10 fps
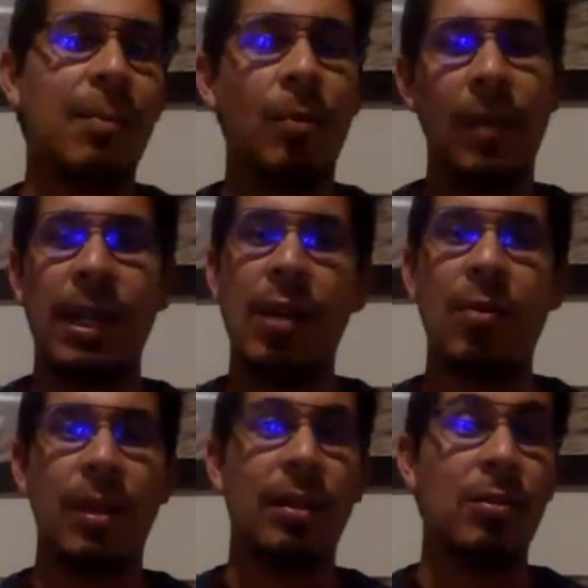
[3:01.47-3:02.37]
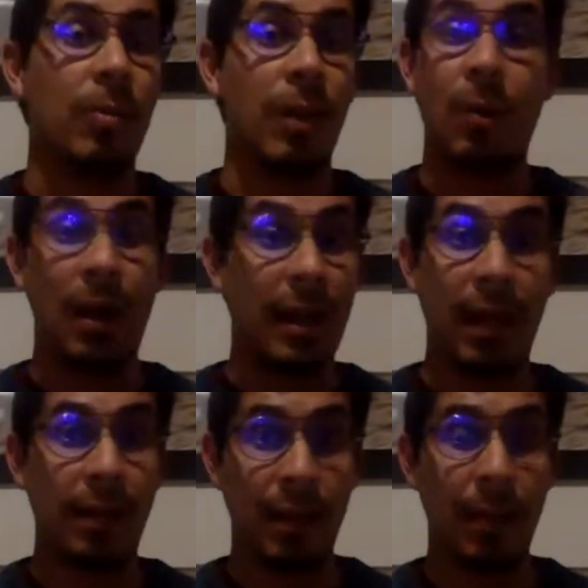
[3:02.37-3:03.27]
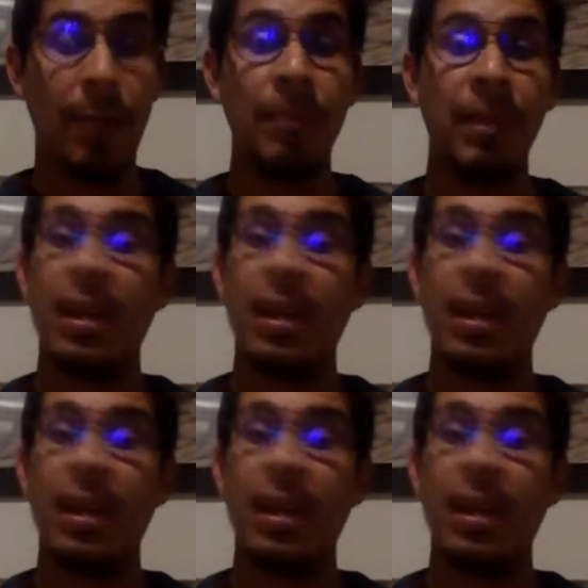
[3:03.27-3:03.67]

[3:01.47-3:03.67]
publique y comente sobre cualquier tema.